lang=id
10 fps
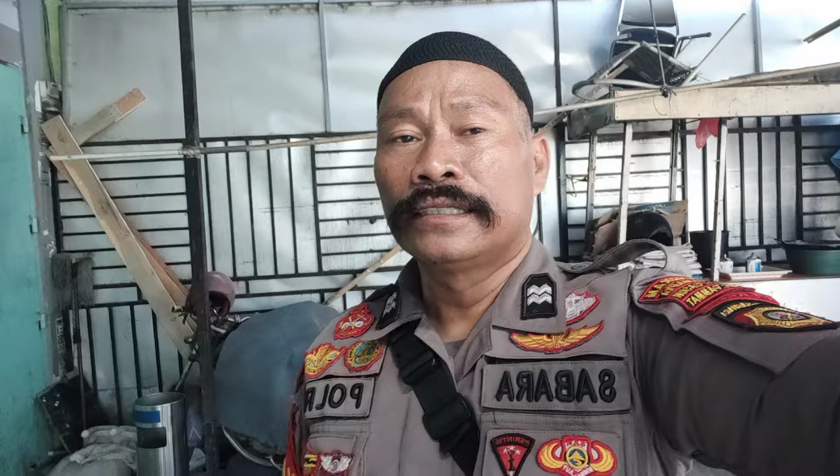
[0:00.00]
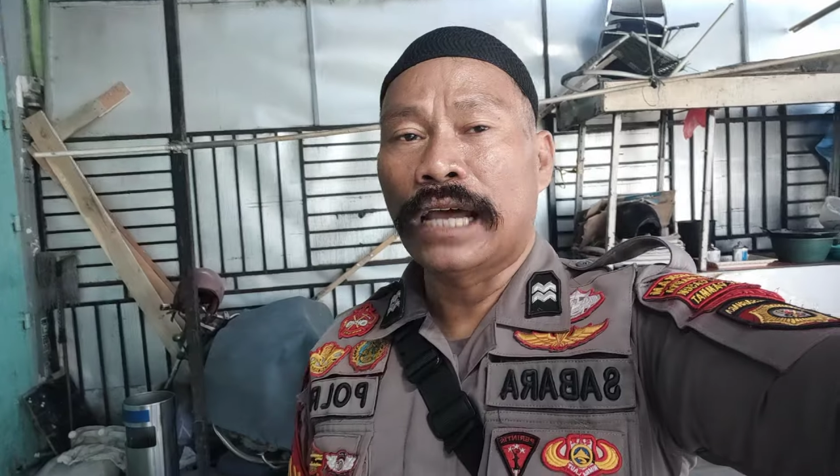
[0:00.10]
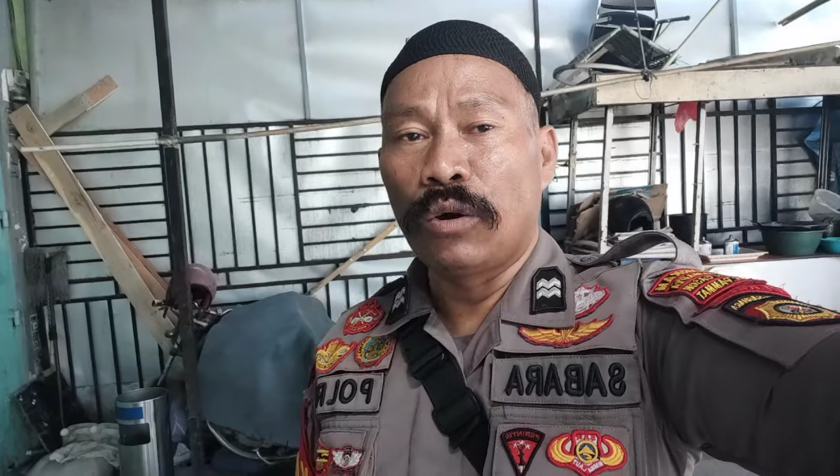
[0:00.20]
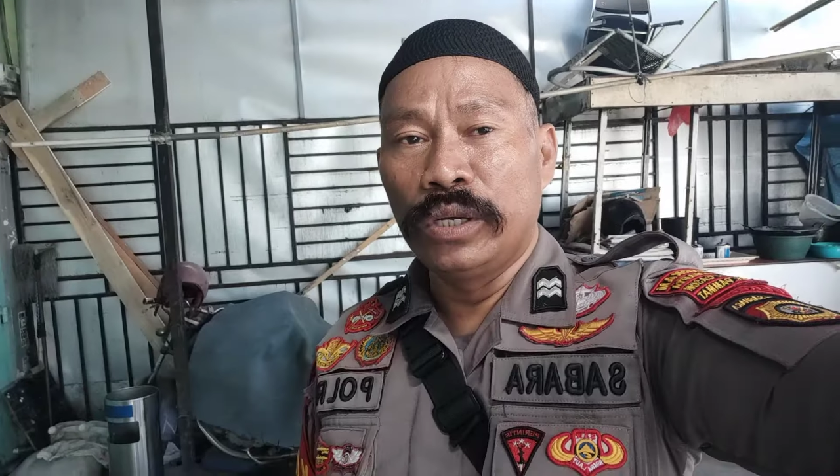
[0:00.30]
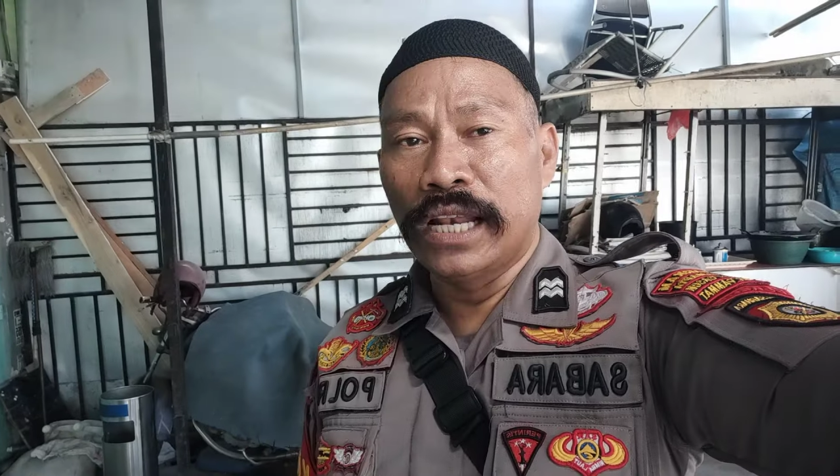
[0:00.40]

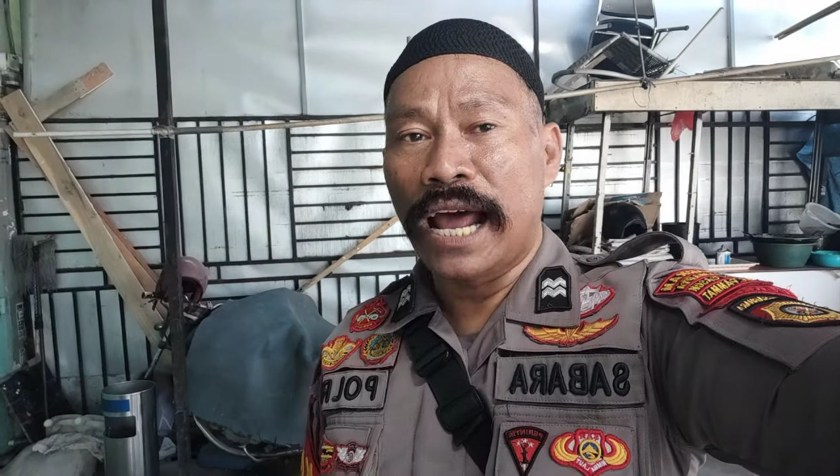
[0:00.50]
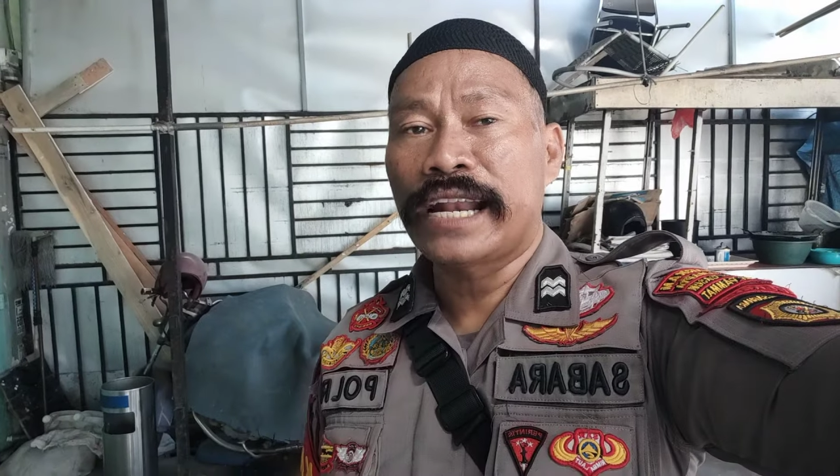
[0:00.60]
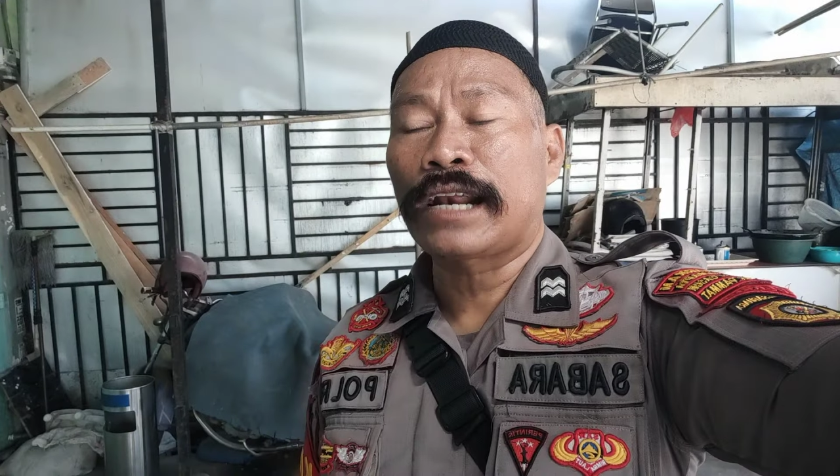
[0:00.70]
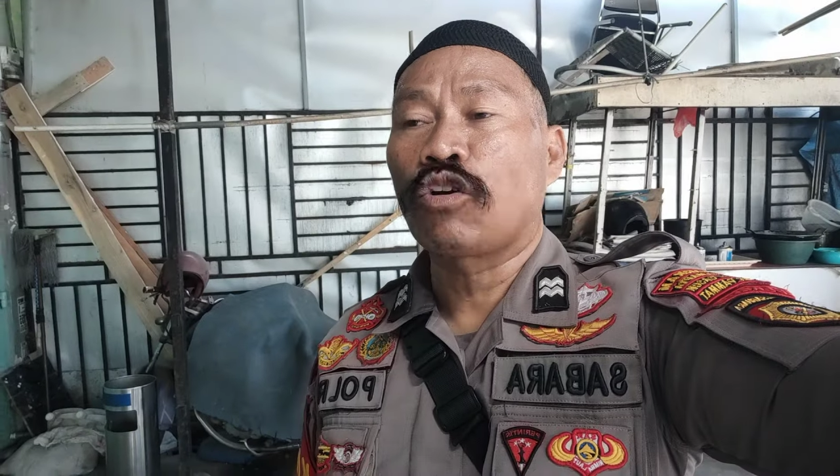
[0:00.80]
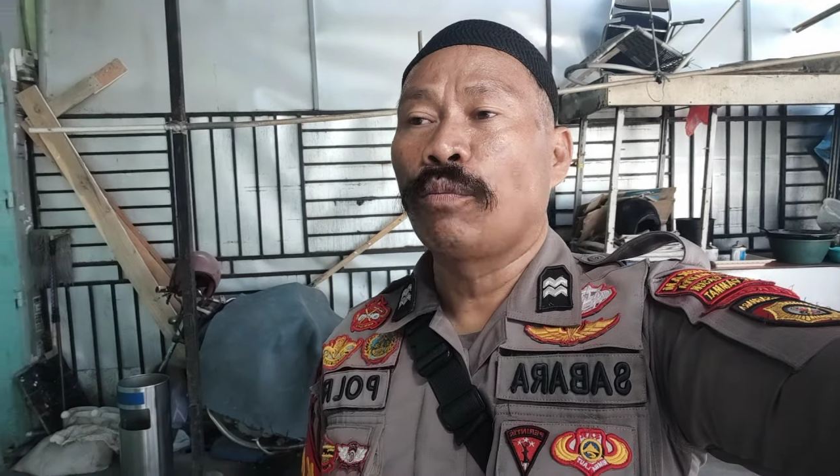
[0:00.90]
jauhilah
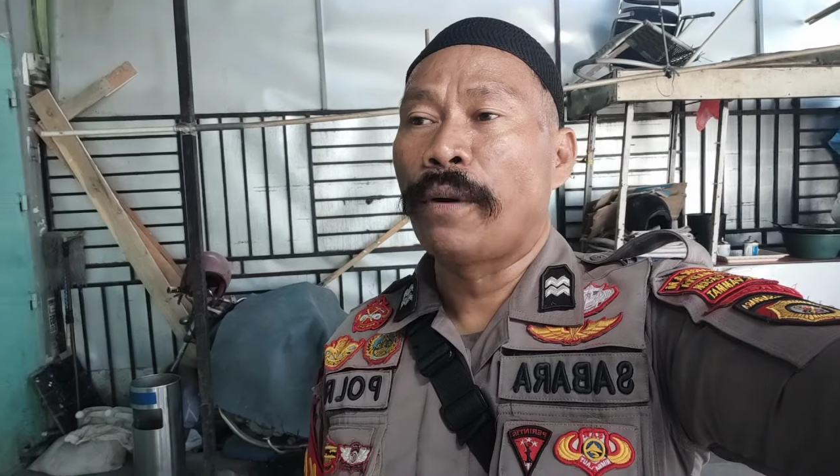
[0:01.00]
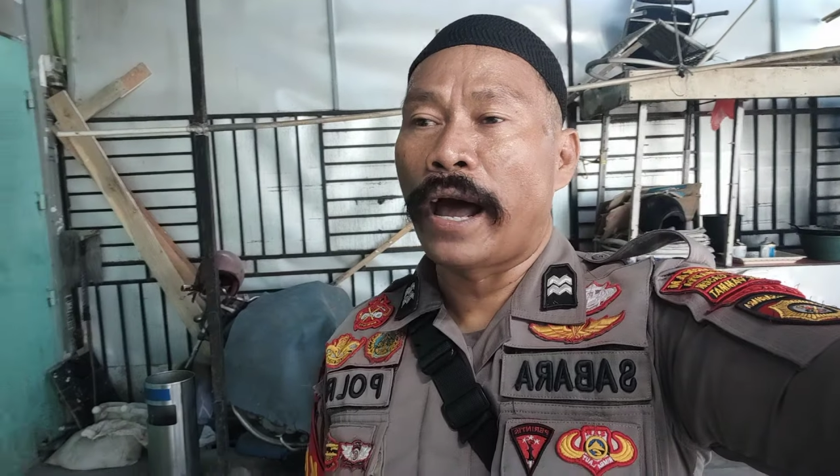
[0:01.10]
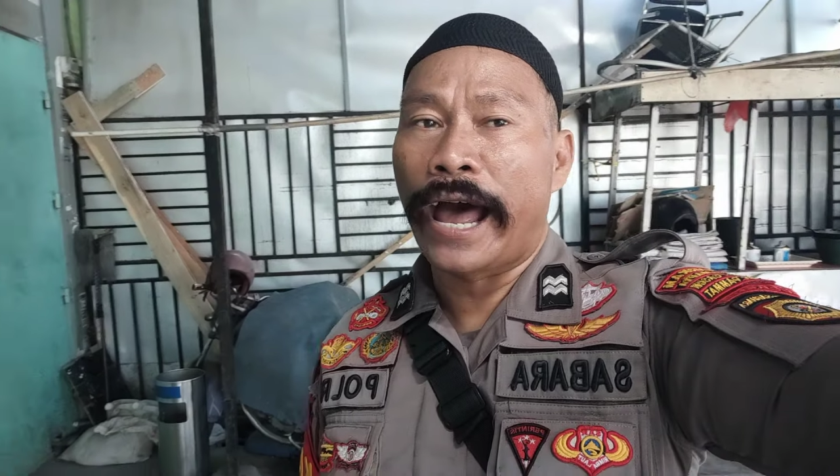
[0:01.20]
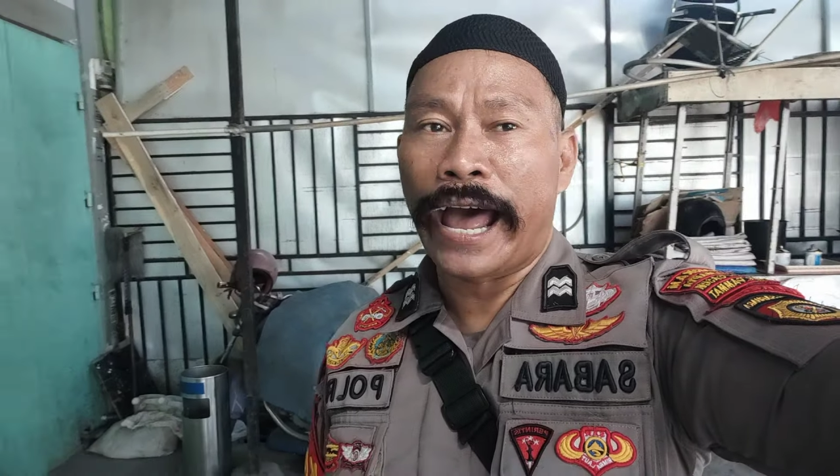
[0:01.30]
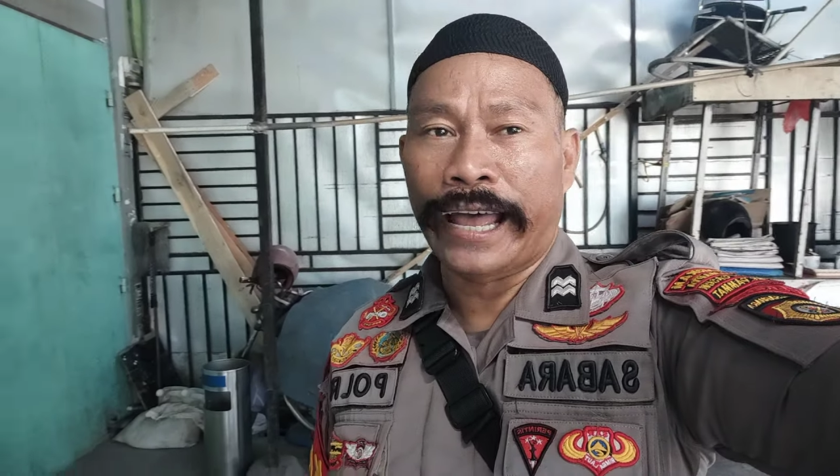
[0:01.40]

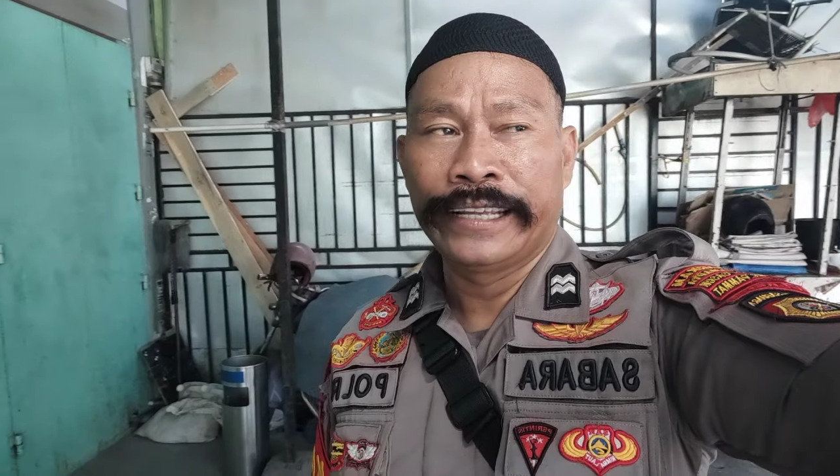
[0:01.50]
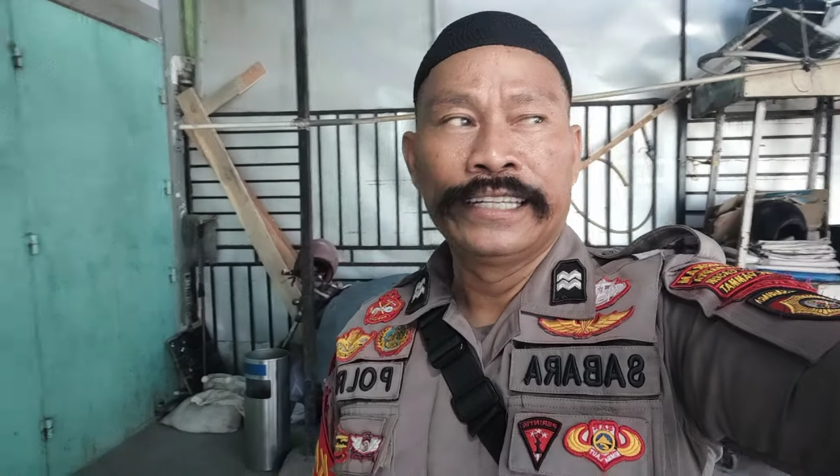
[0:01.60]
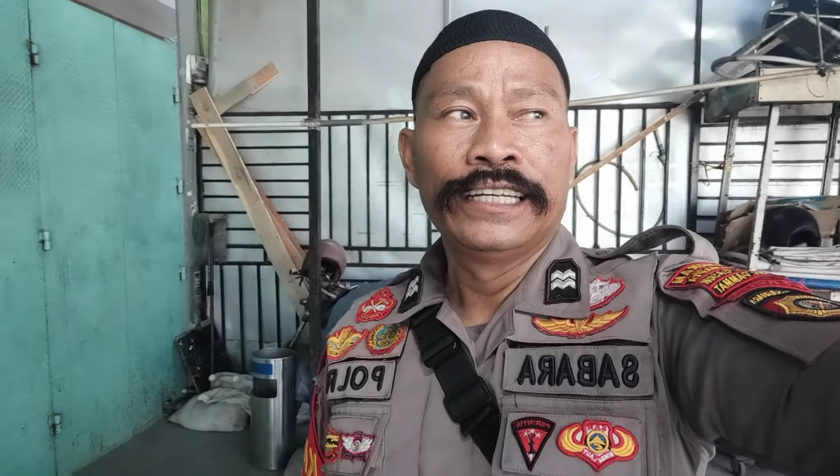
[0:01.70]
narkoba